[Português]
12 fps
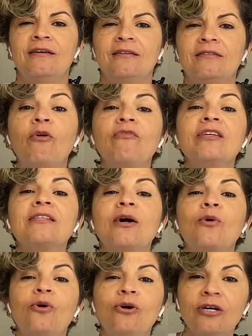Talvez
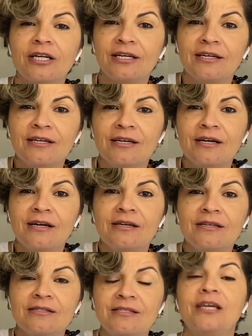agora
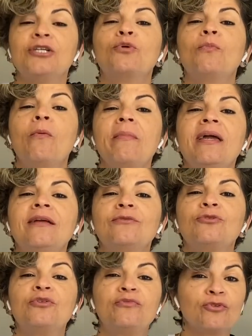seja o
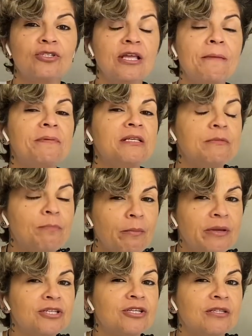momento de você,
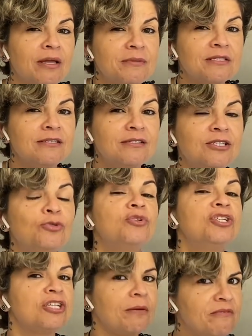principalmente que está me assistindo,
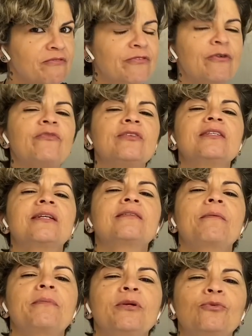que já me viu fazer
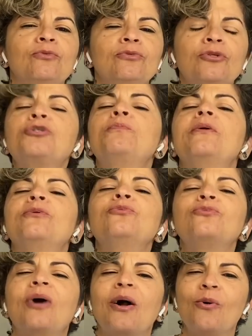essa pergunta, eu te
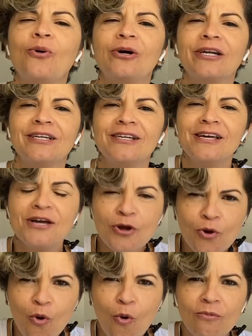pergunto agora
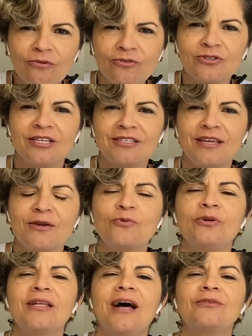como você tem
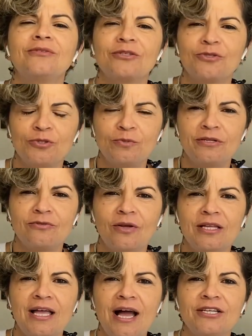cuidado da sua
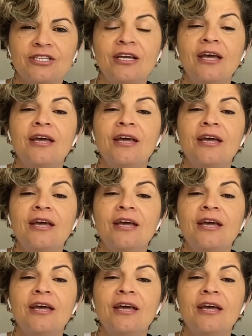espiritualidade